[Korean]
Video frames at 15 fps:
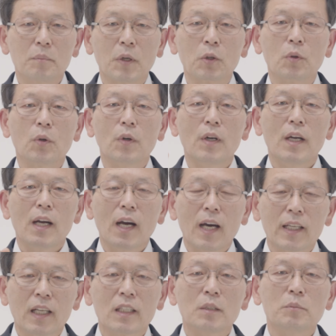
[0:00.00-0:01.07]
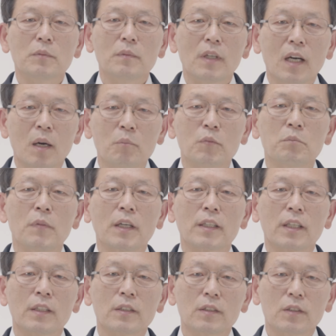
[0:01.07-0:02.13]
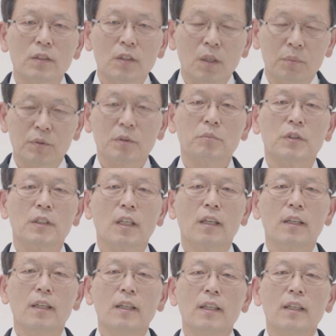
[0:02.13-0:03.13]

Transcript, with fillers: 바로 하나님 한 분밖에는 없습니다.